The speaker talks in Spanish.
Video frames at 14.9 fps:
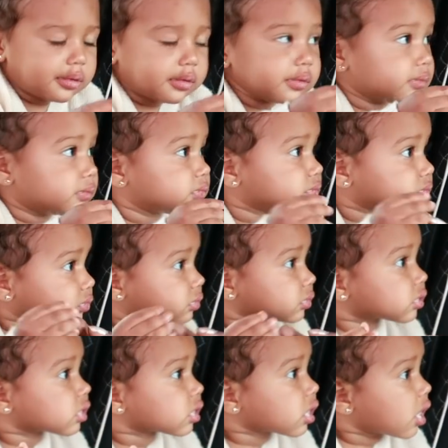Ay,
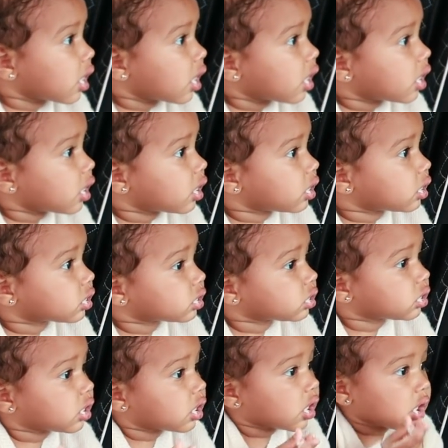esto se enciende solo.
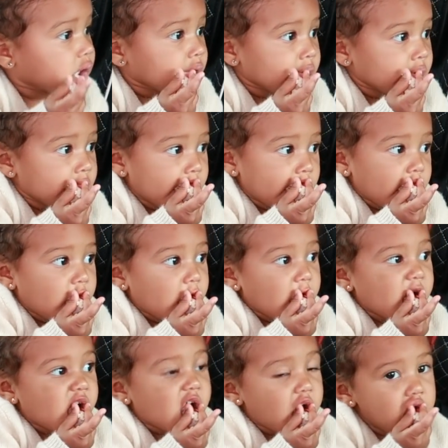
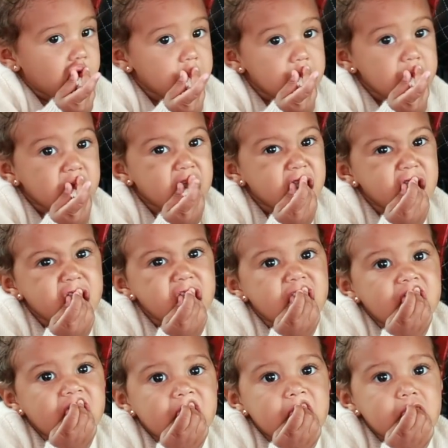Interest y de verdad que hay
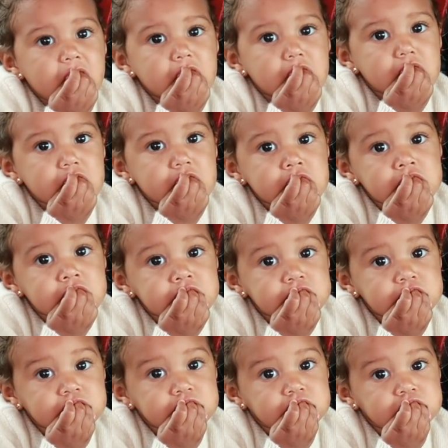un montón de cosas.
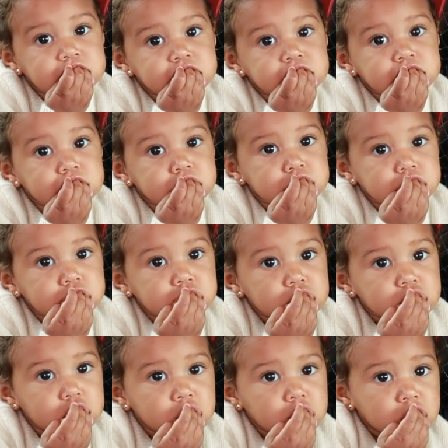Y compramos ahora
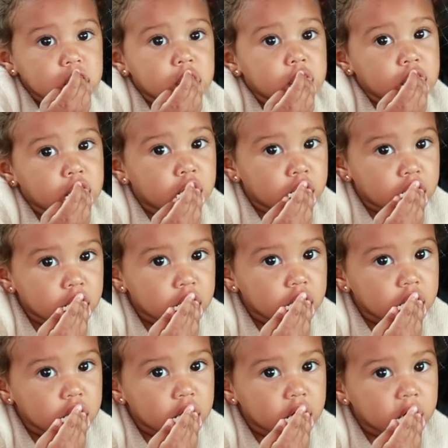unos panecillos así
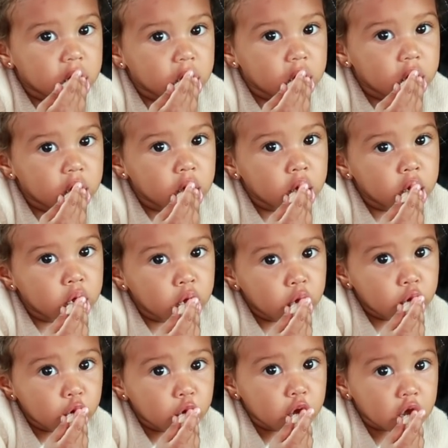con, con
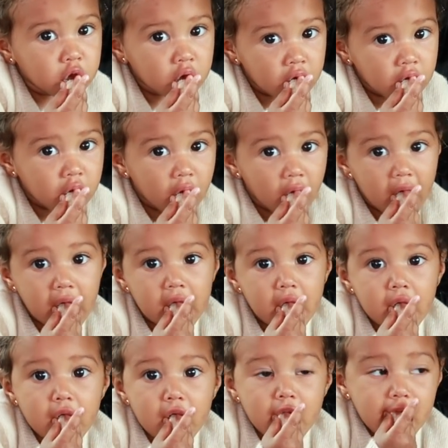salchicha. Mi mamá se compró ese
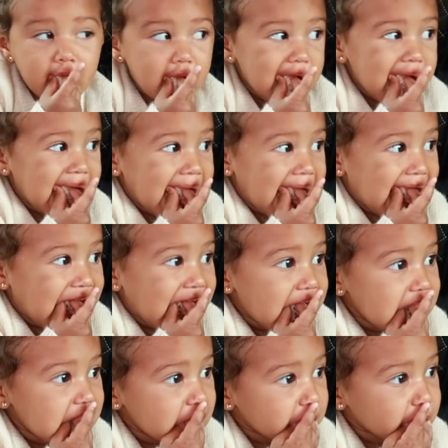de canela. Y por lo
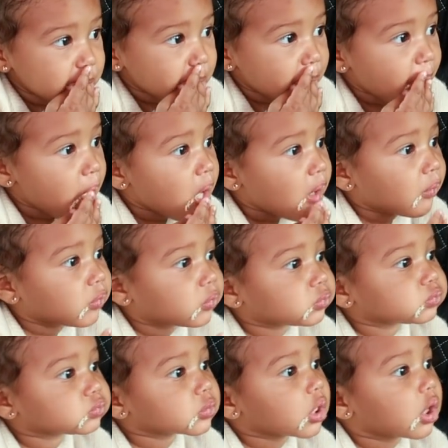que veo, te lo
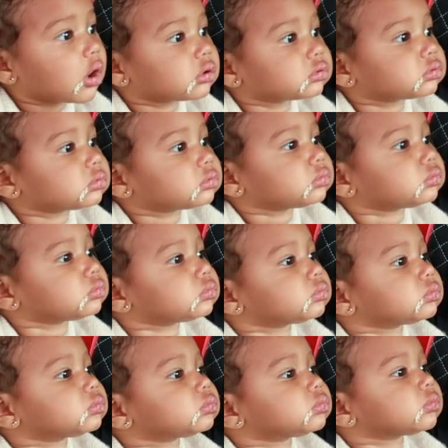compraste para. También está
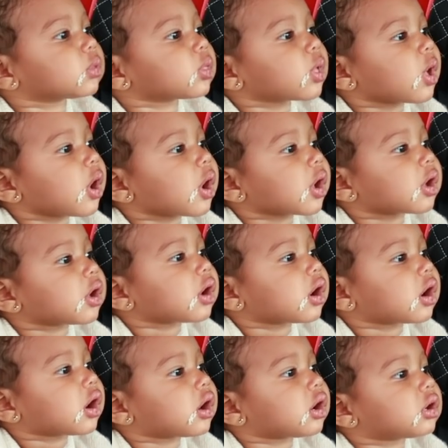ahí. Sí, el de
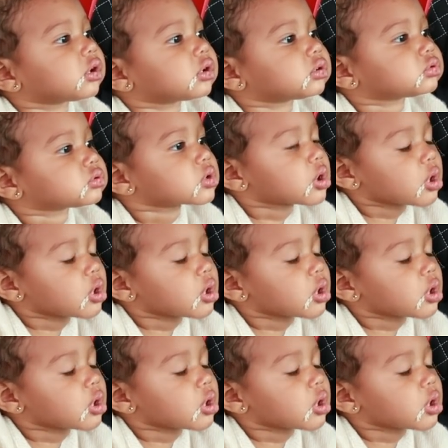salchicha está allí.